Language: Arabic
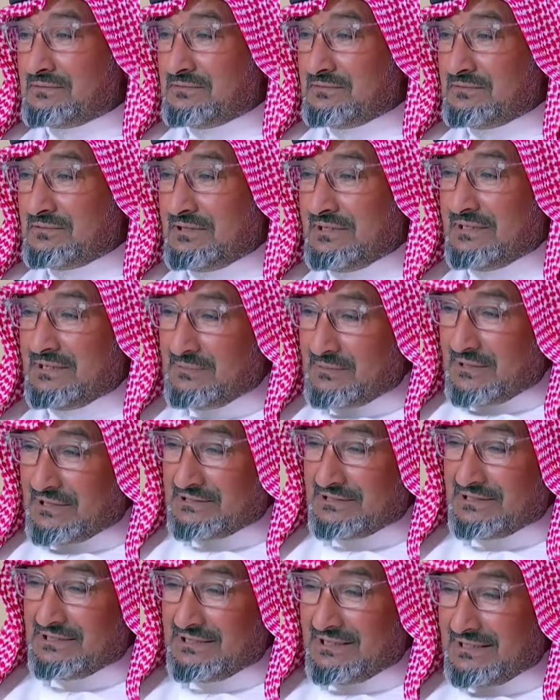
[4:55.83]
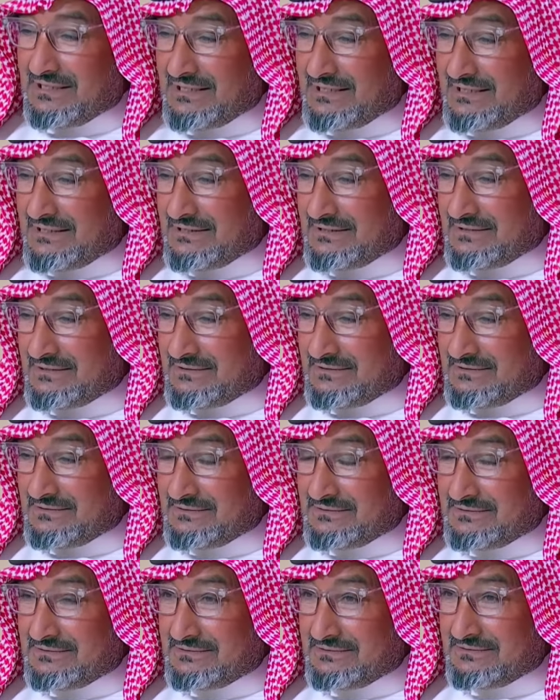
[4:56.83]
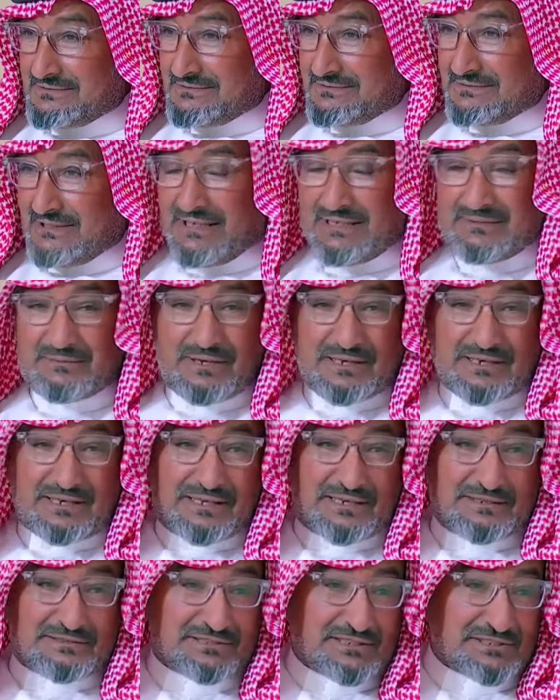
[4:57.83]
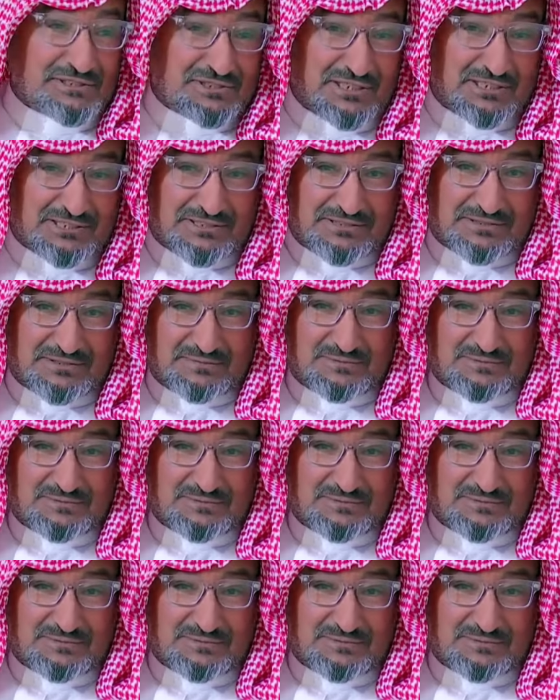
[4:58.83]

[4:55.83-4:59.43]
احنا ما جينا الا على ما قال جلستكم